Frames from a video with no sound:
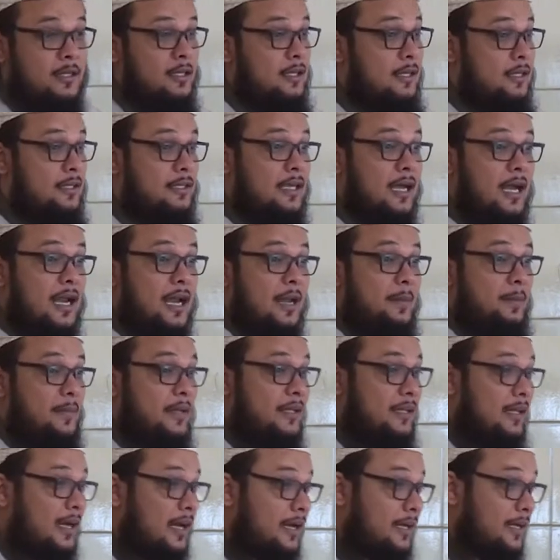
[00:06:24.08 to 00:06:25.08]
إذا لم
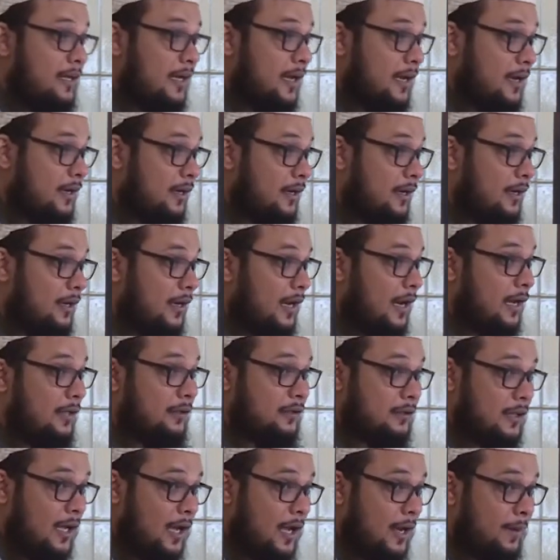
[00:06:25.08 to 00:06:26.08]
يتغير
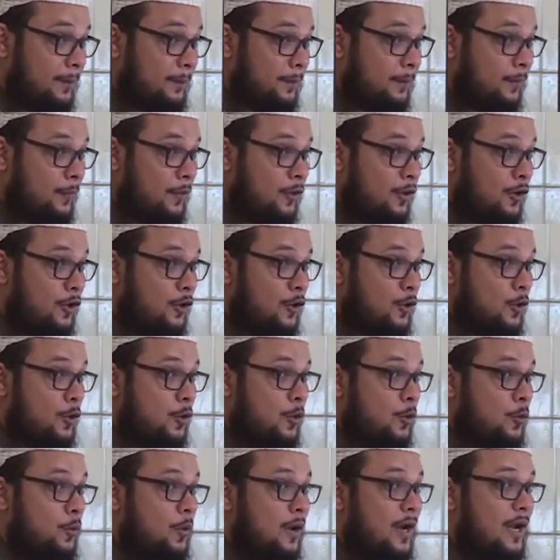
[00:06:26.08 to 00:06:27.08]
الطعم
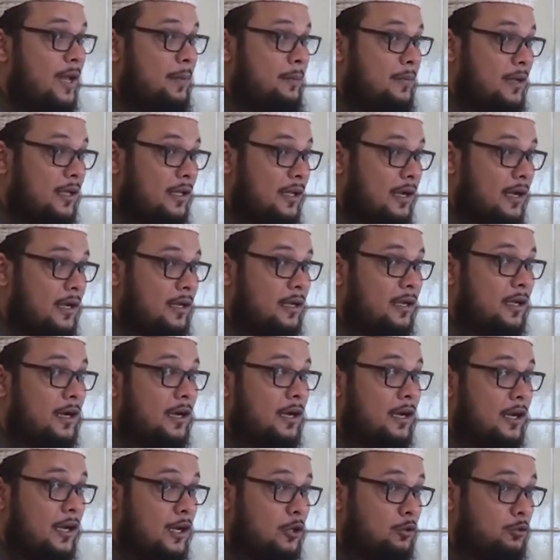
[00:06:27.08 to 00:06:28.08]
ولم يتغير
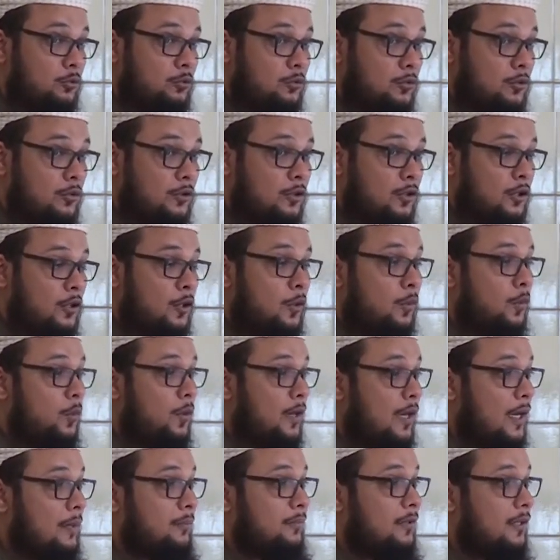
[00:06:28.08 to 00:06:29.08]
اللون
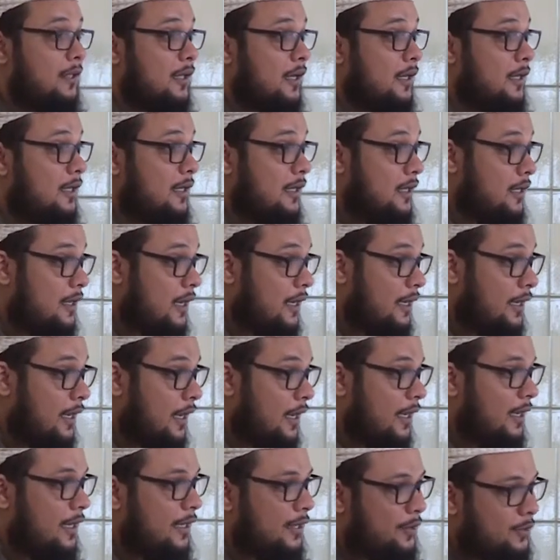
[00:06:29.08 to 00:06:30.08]
ولم تتغير
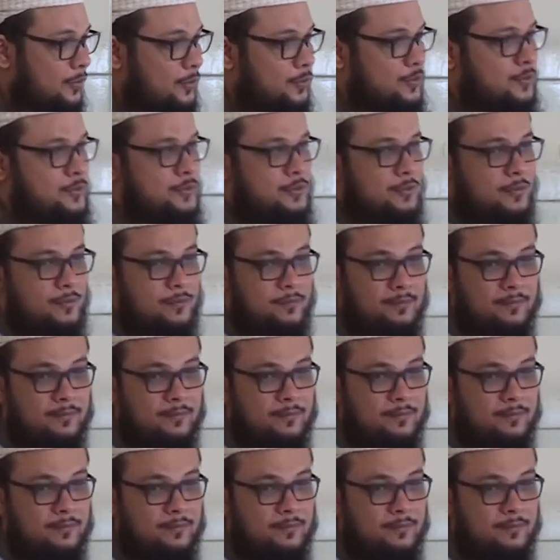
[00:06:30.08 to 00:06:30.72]
الرائحة لا ينقص